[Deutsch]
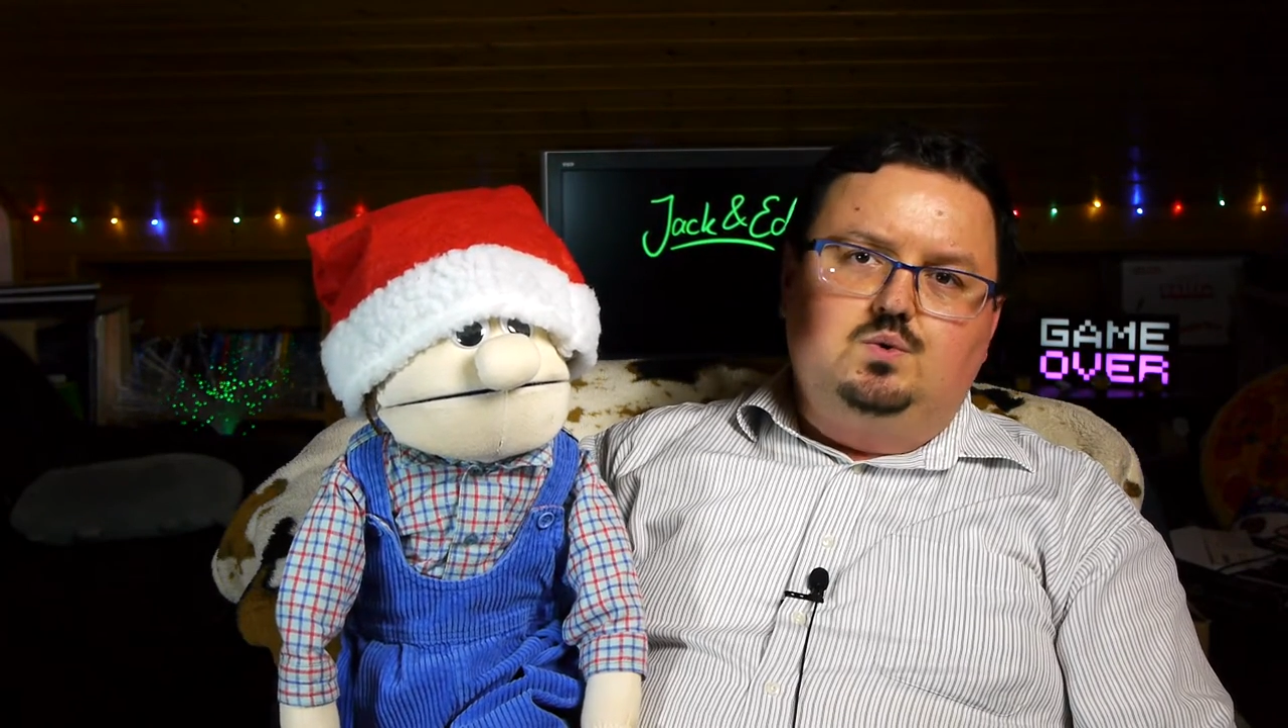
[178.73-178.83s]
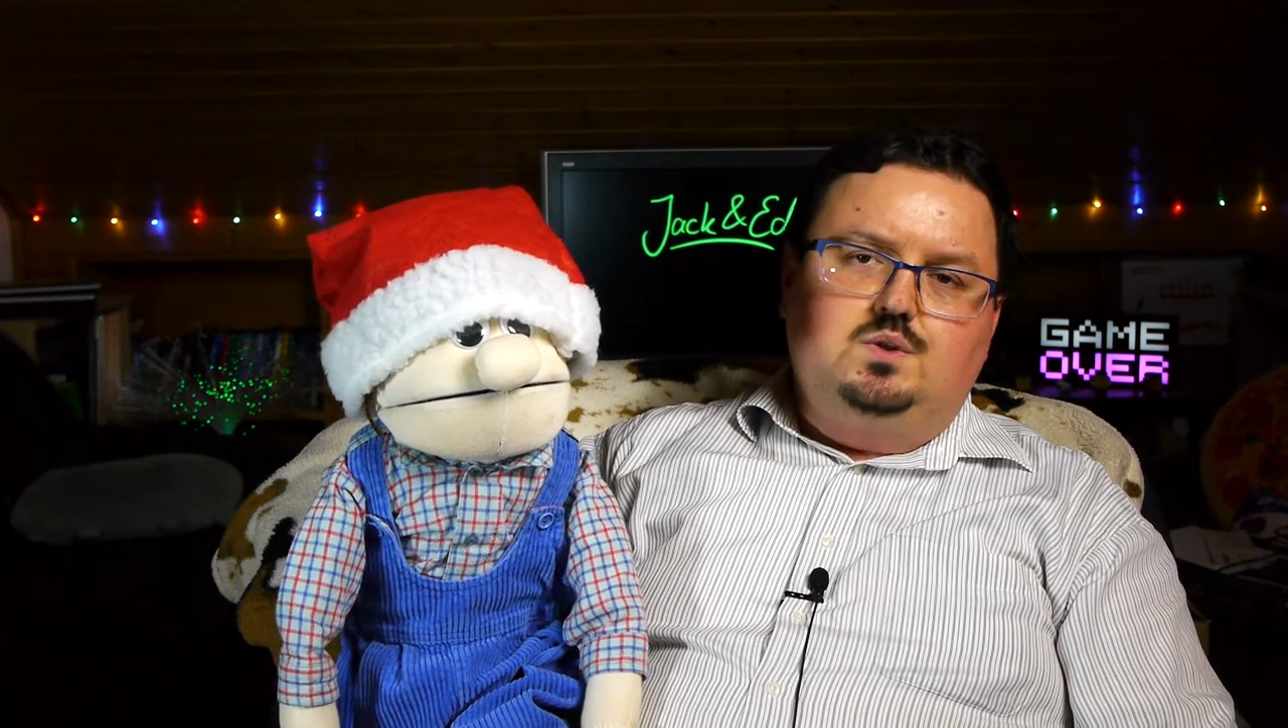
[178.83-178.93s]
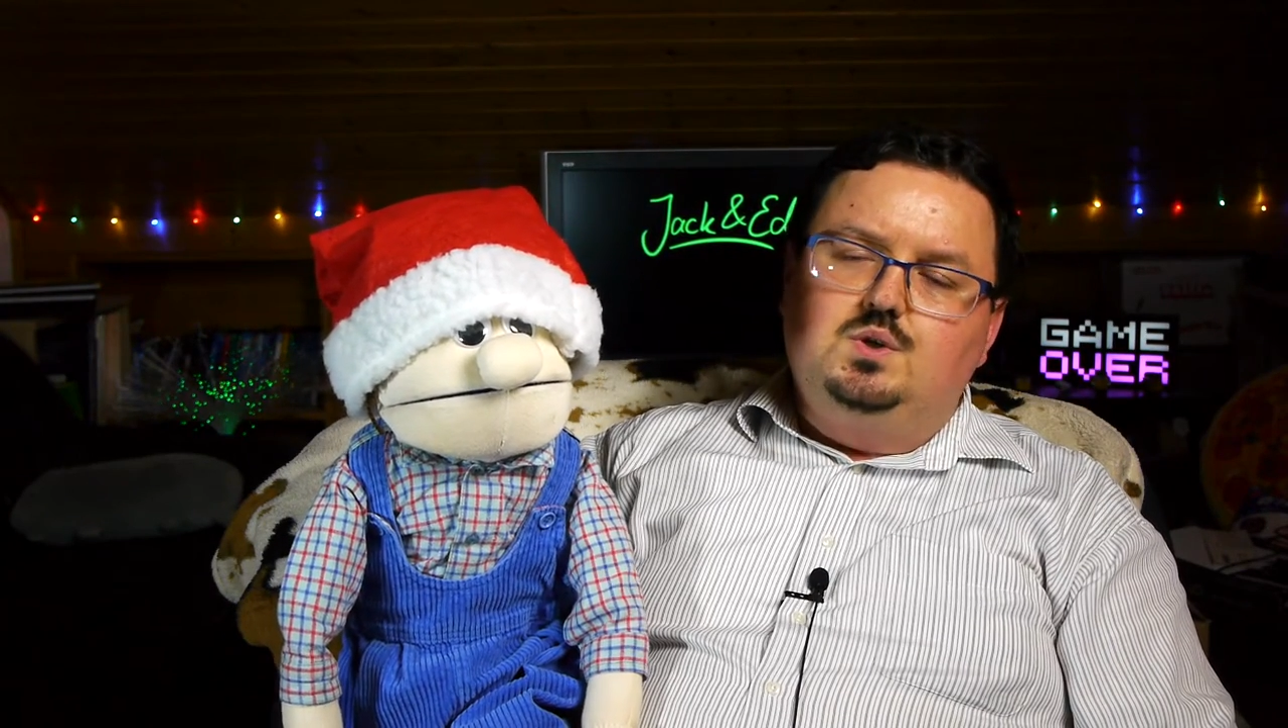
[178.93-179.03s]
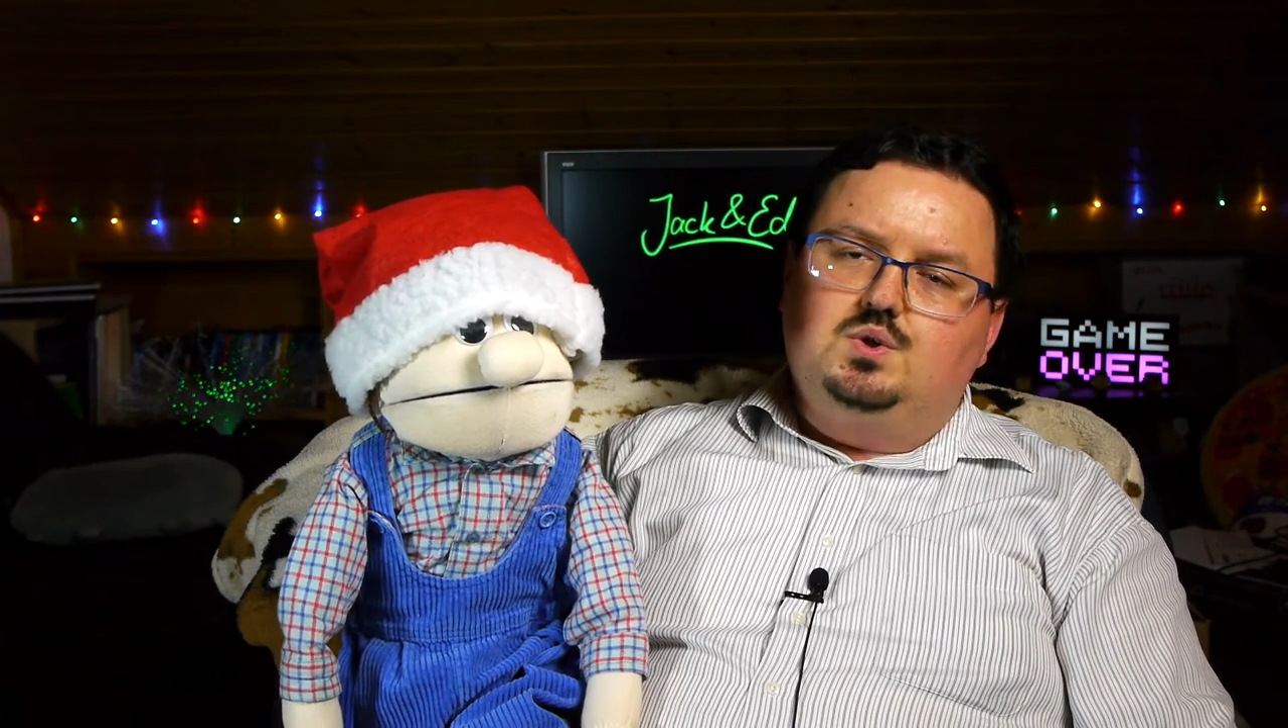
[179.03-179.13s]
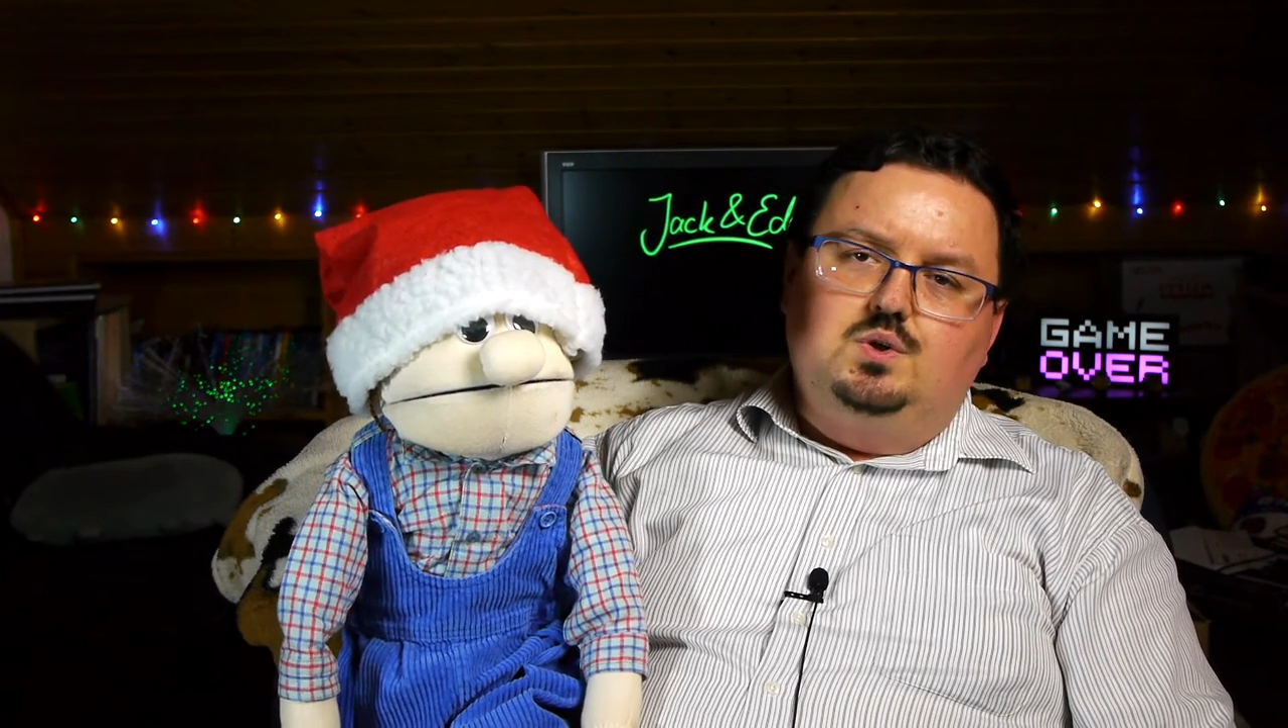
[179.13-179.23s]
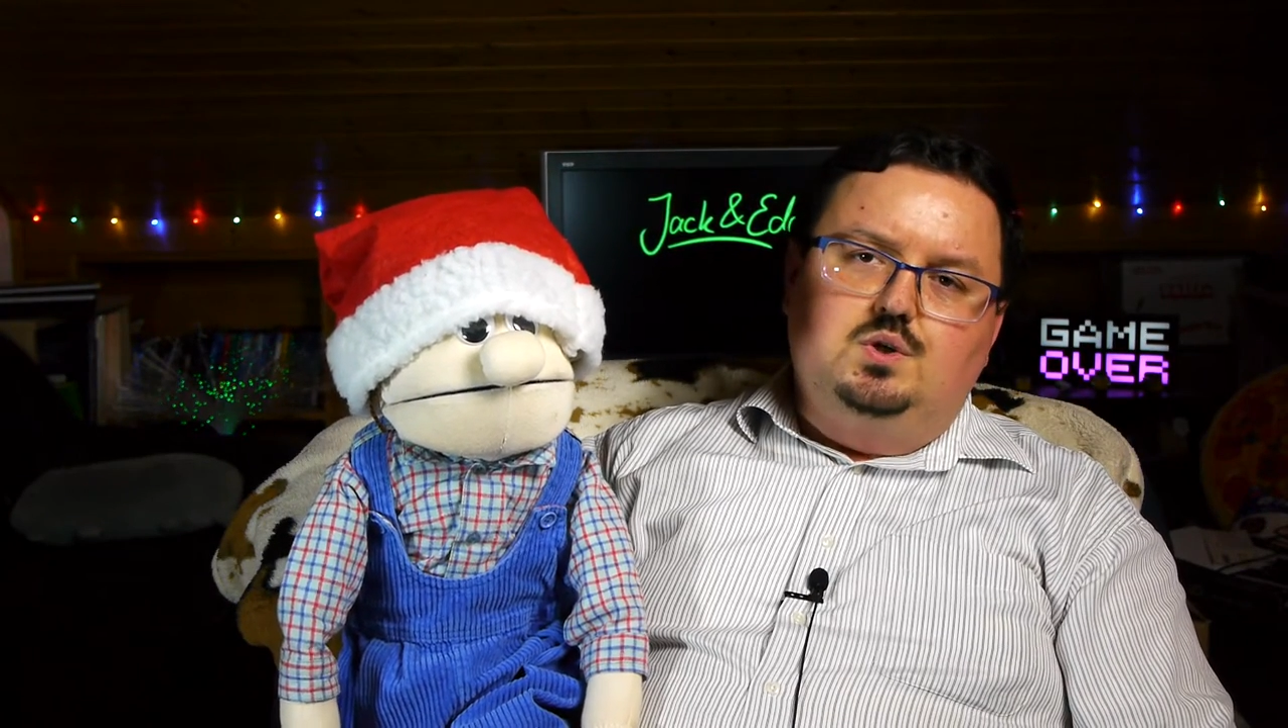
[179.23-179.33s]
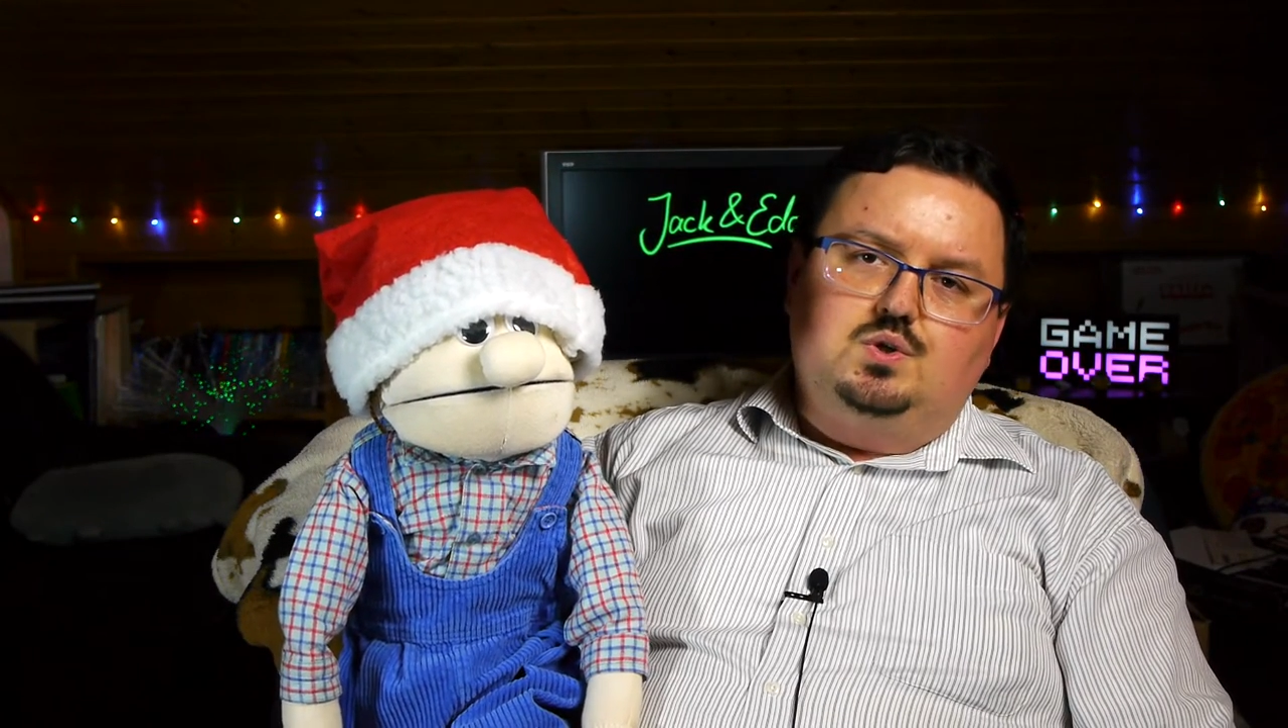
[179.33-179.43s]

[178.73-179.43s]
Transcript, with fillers: ziehst du nicht